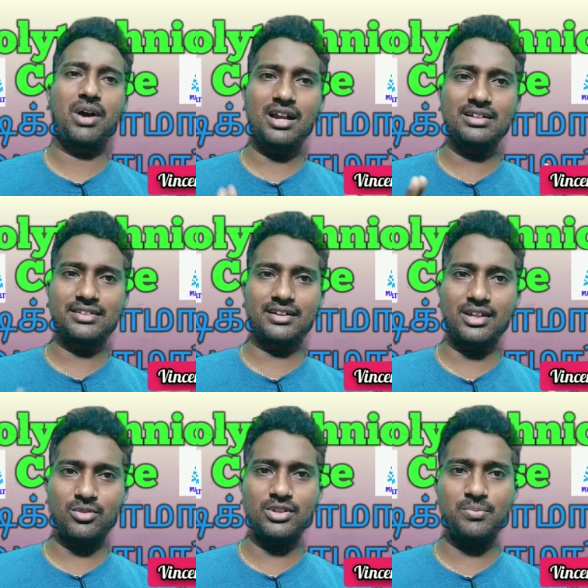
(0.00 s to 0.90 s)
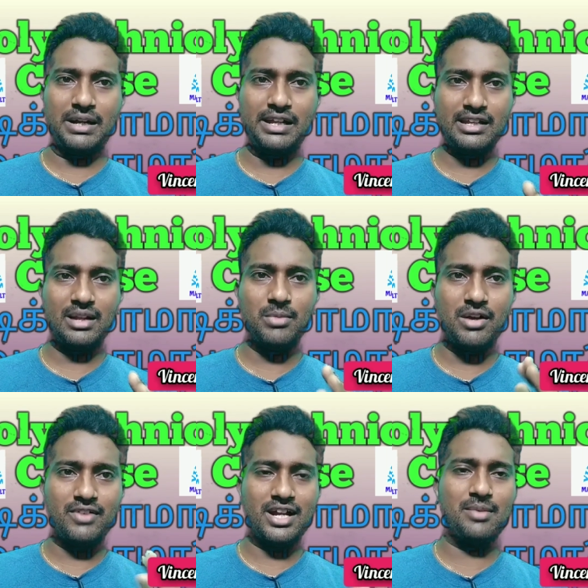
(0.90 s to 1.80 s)
பாலிடெக்னிக் வந்து
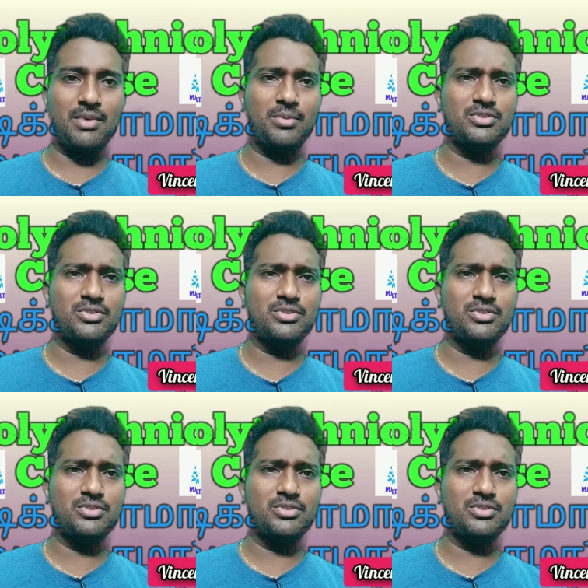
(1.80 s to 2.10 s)
படிக்கலாமா வேணாமா